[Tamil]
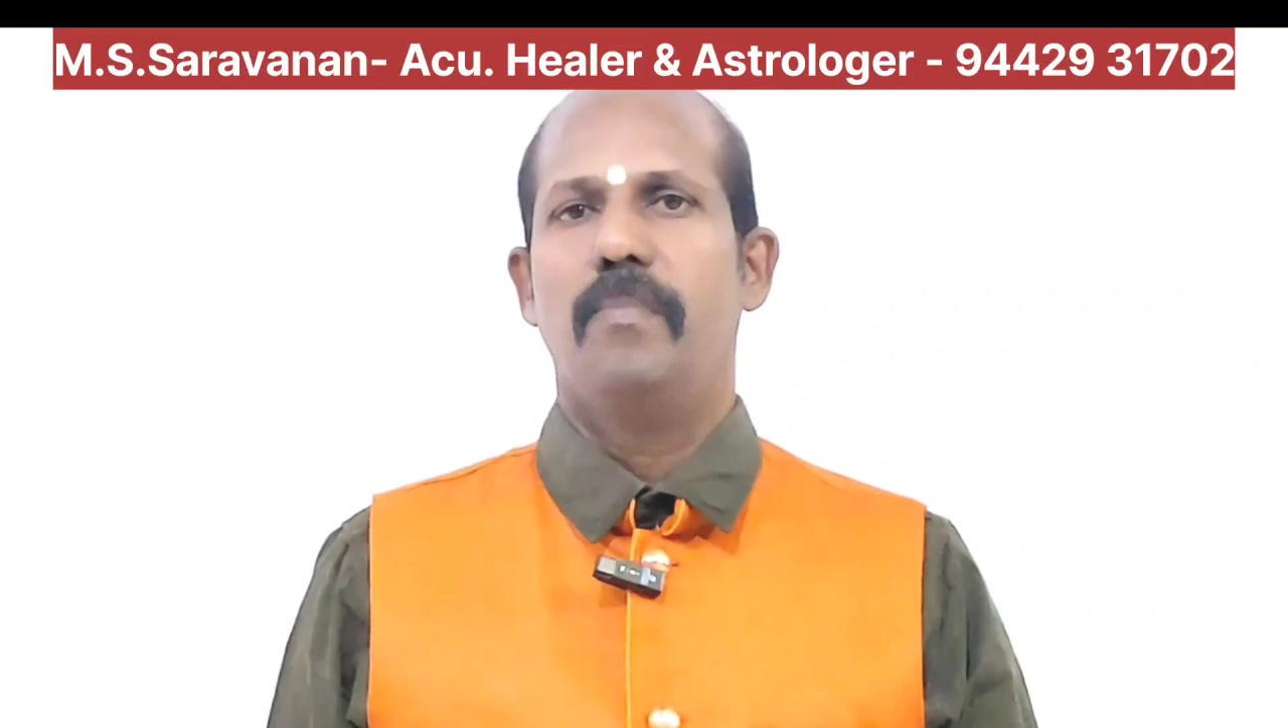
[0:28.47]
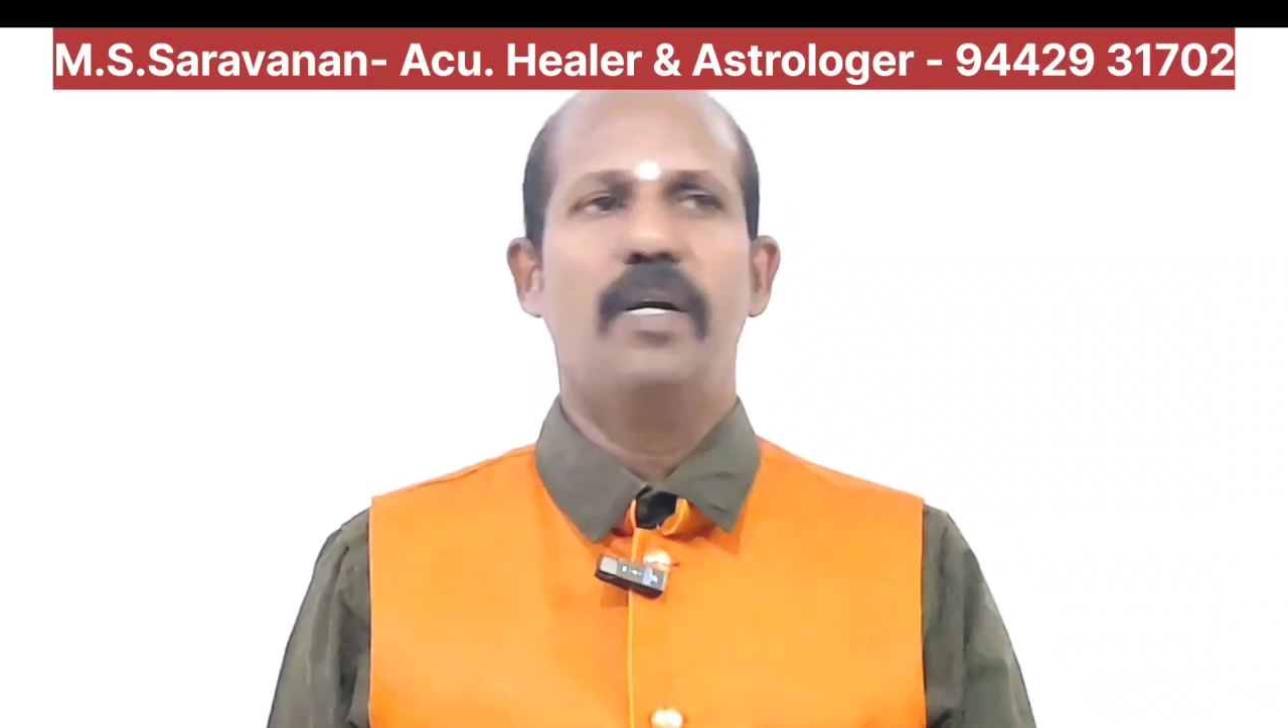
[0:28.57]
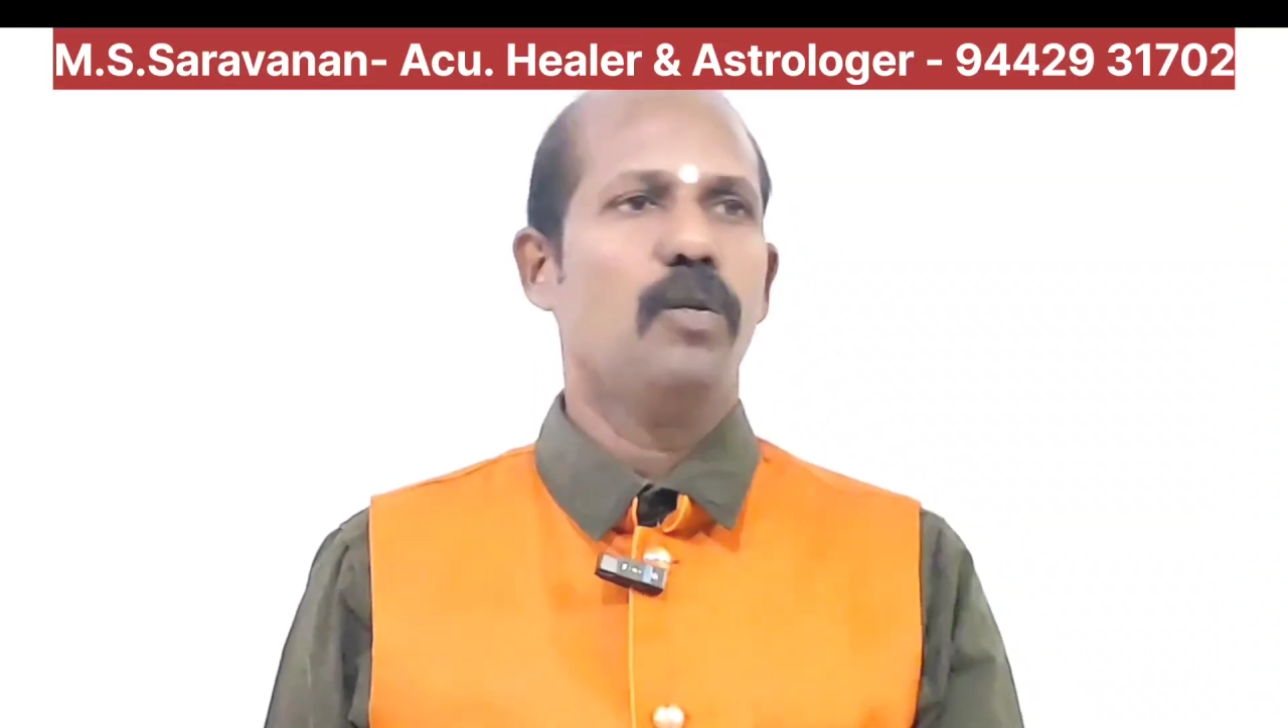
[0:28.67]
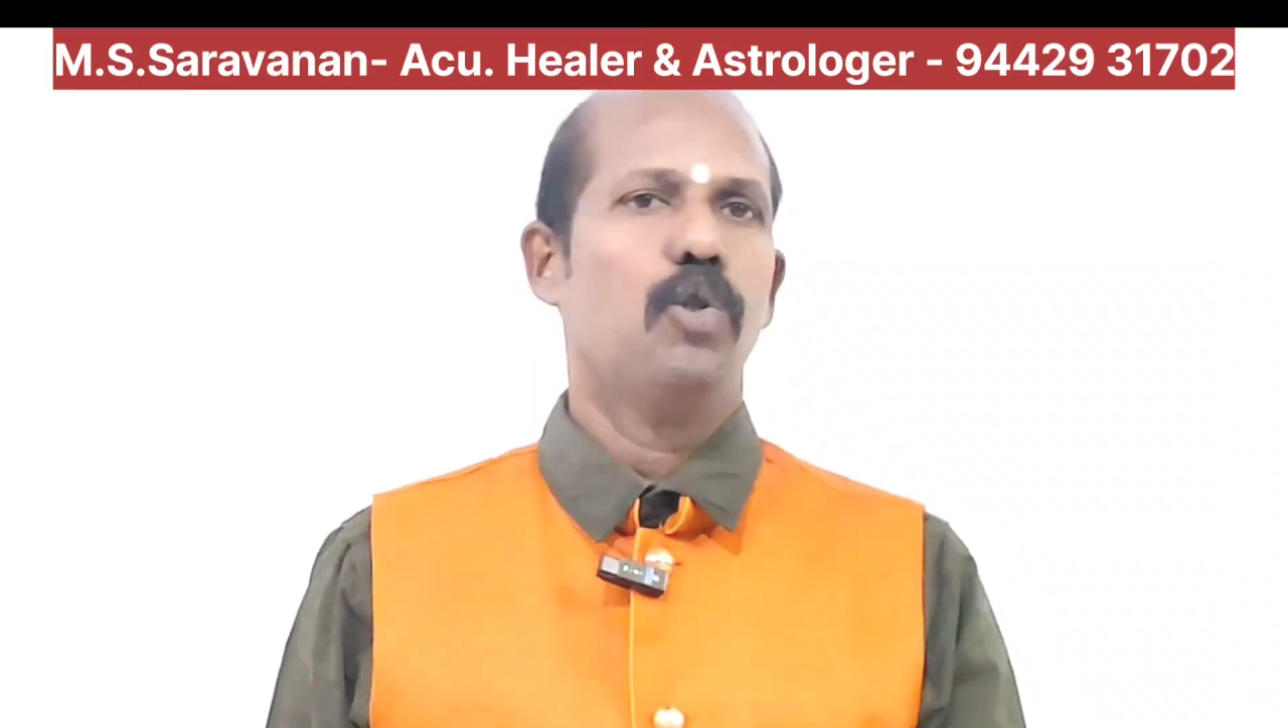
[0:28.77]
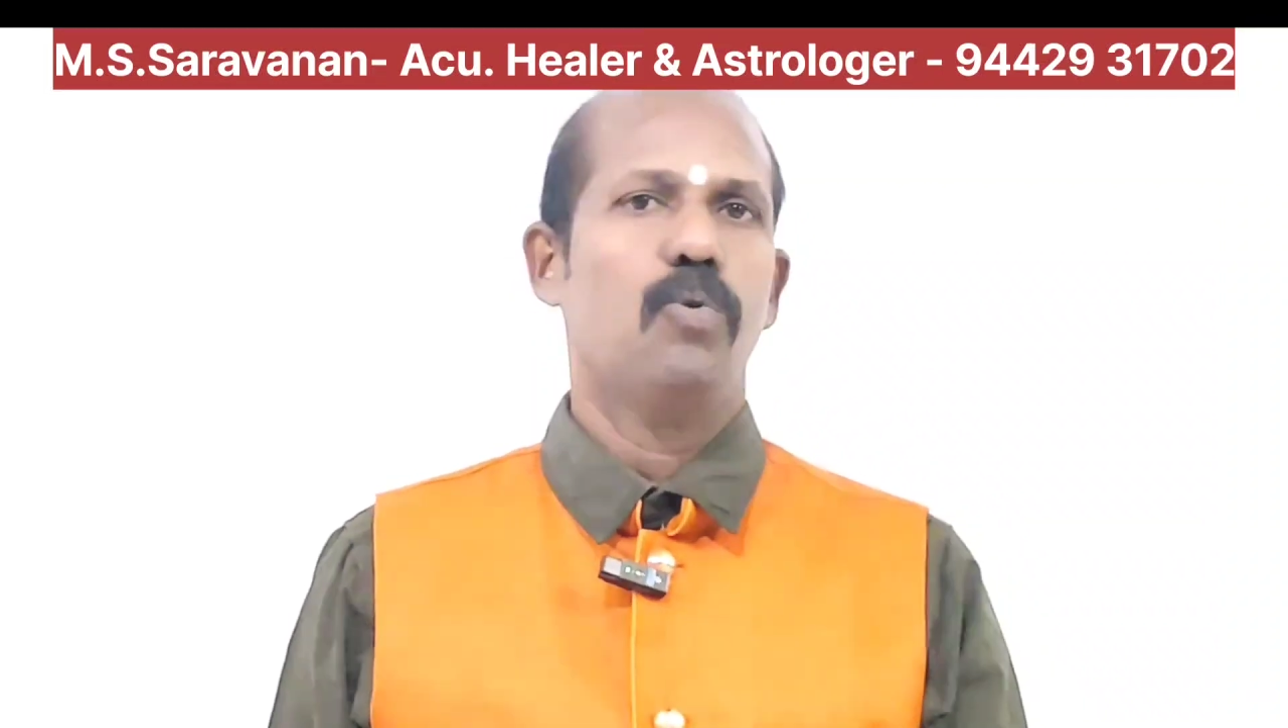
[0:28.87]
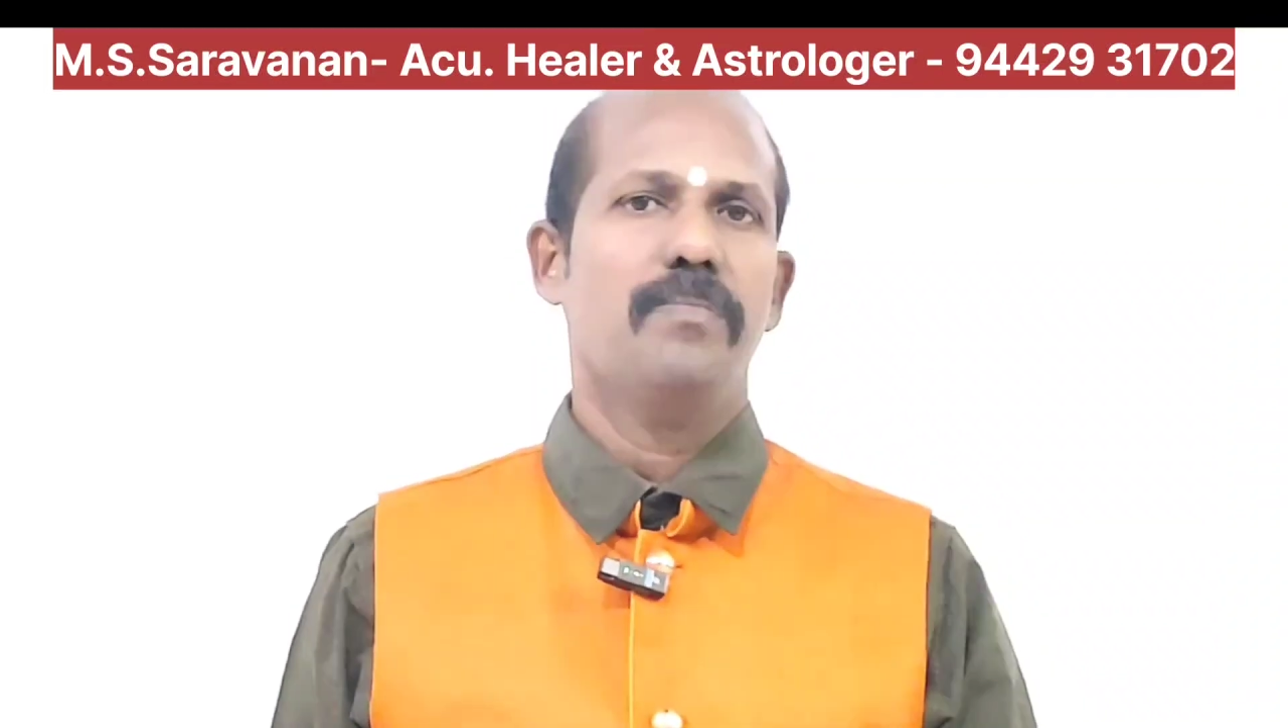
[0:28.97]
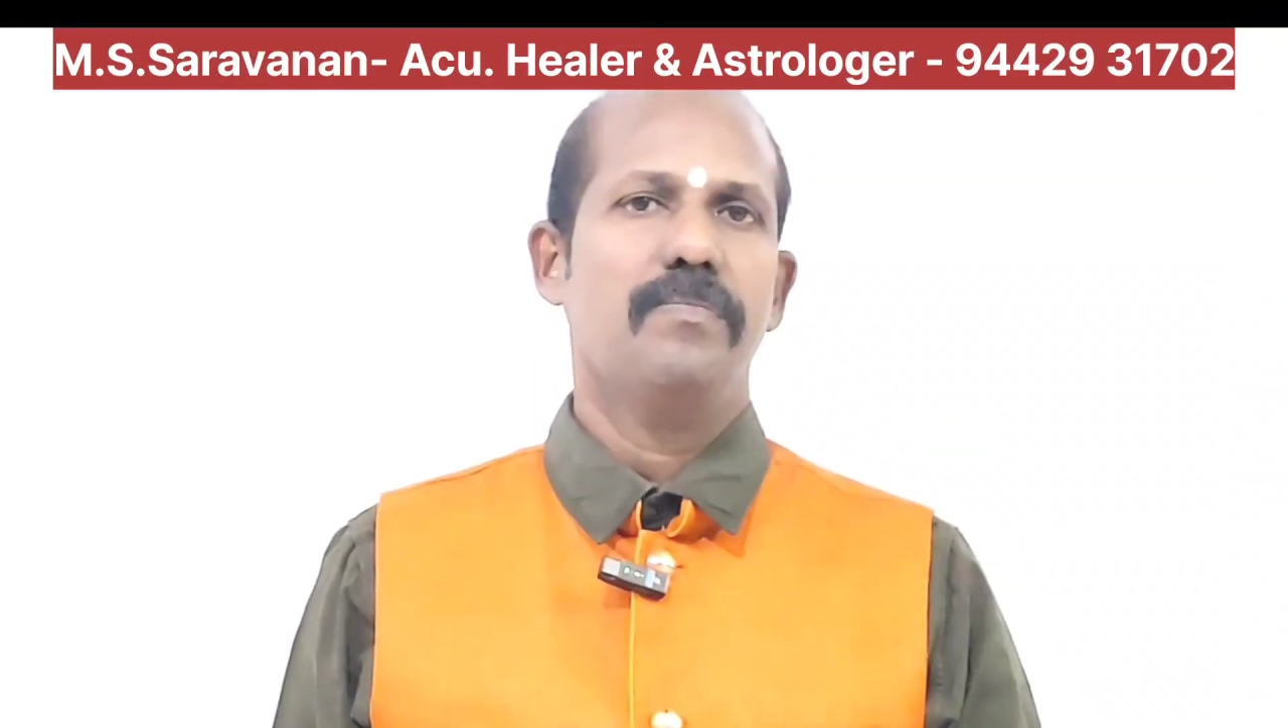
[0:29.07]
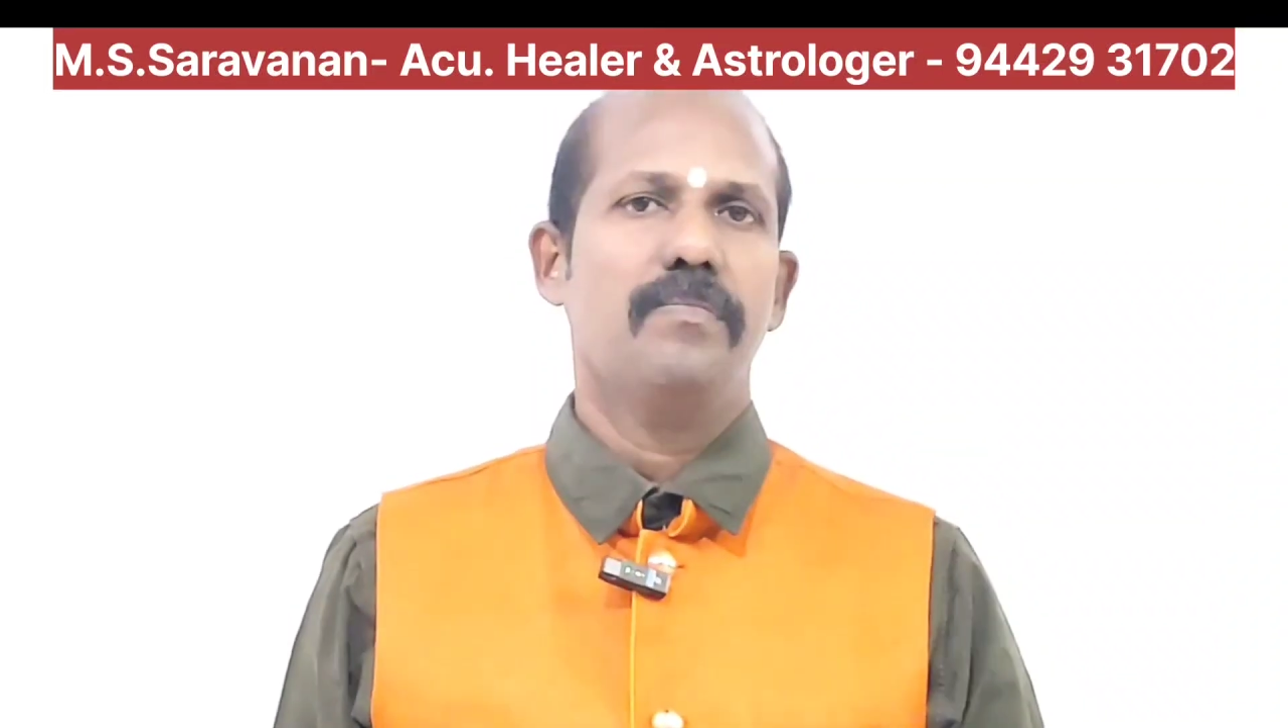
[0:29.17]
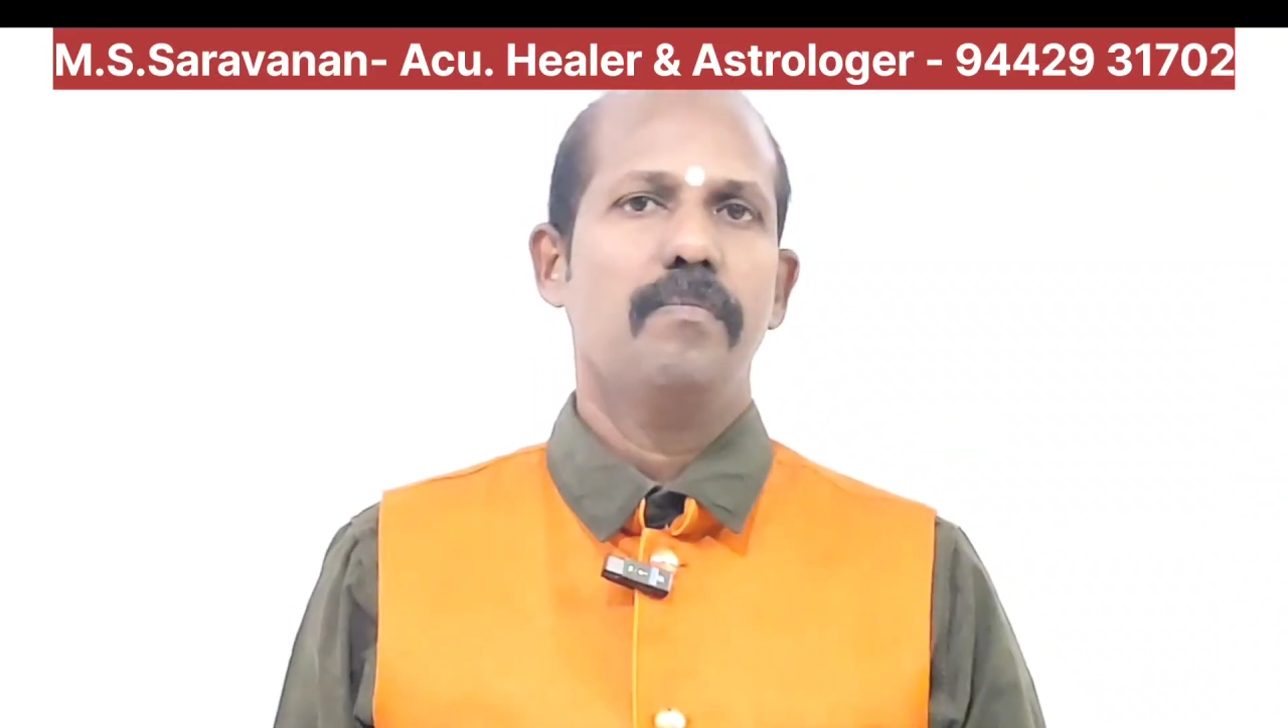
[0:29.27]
மருத்துவம்